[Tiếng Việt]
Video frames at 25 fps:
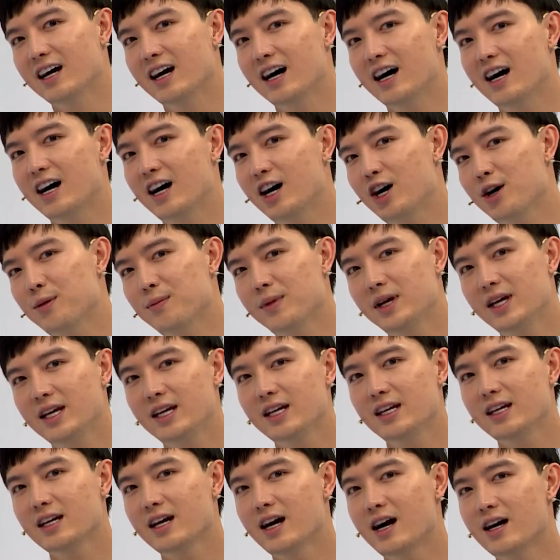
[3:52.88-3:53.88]
Ờ,
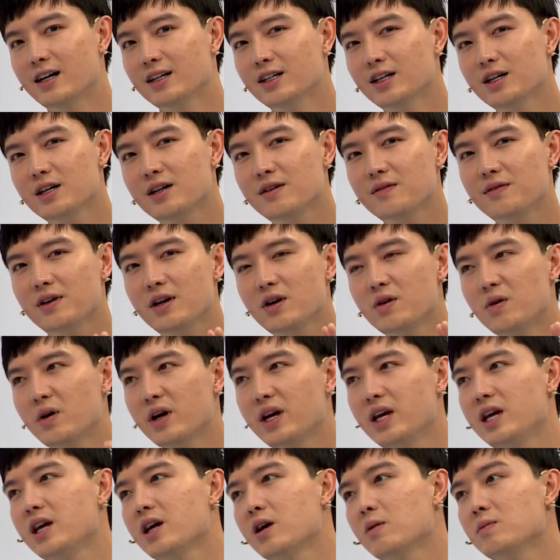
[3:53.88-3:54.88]
Bi hứa với
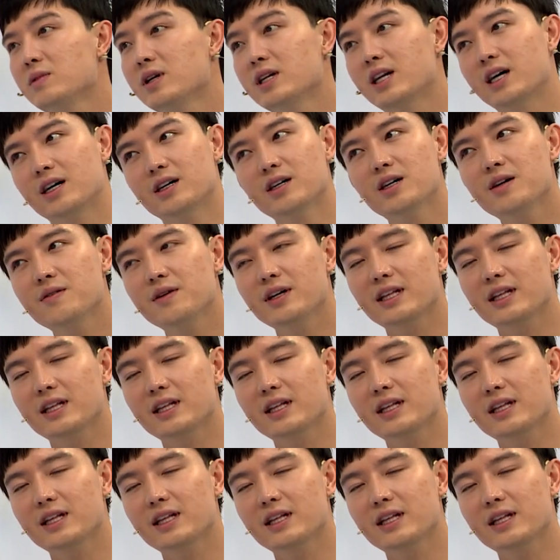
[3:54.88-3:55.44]
Huy cũng như là hứa